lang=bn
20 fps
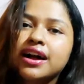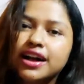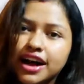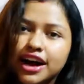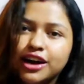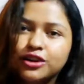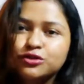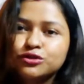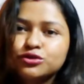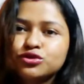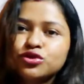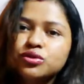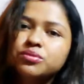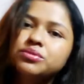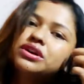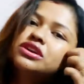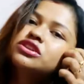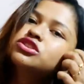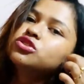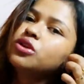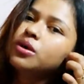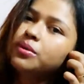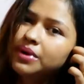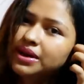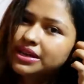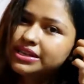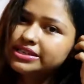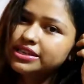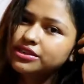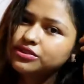কারণ তোমরা
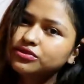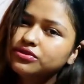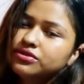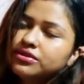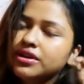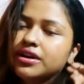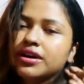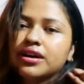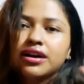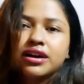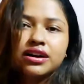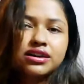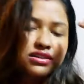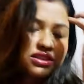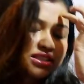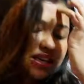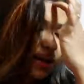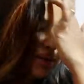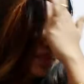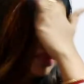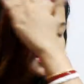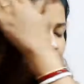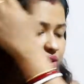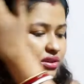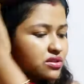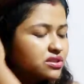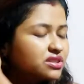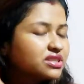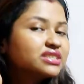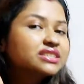সবাই জানো আর সামনেই
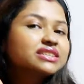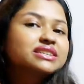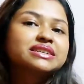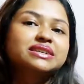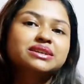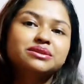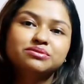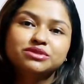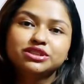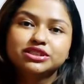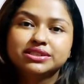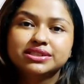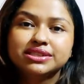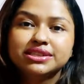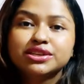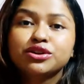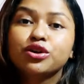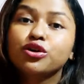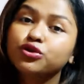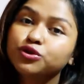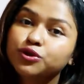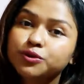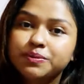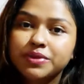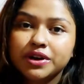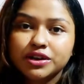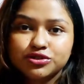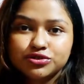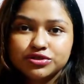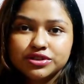হচ্ছে গিয়ে মিষ্টির
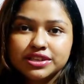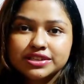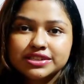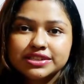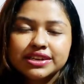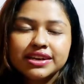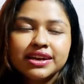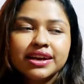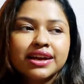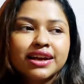অন্নপ্রাশন আছে